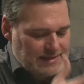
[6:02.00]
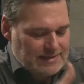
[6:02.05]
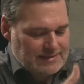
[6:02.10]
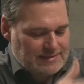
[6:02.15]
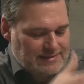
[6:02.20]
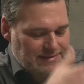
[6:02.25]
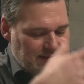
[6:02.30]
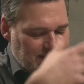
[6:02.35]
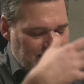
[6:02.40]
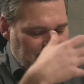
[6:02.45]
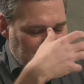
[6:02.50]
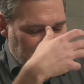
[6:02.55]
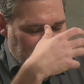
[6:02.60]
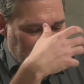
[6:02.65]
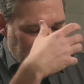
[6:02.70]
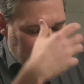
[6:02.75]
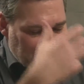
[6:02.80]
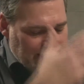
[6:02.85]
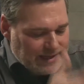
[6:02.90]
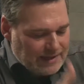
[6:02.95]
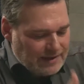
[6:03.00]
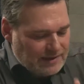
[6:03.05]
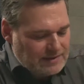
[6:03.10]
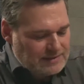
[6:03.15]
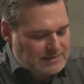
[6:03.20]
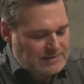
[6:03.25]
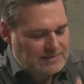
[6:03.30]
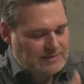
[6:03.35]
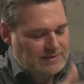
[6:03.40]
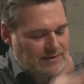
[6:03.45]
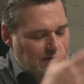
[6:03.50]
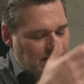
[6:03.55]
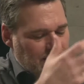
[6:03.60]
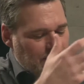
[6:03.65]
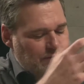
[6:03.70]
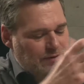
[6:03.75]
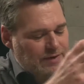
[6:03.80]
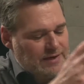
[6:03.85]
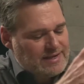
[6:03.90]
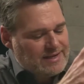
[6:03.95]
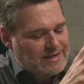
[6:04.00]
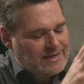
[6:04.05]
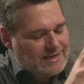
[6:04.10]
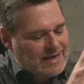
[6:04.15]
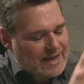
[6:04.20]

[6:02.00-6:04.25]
Dinge dringt, finde ich,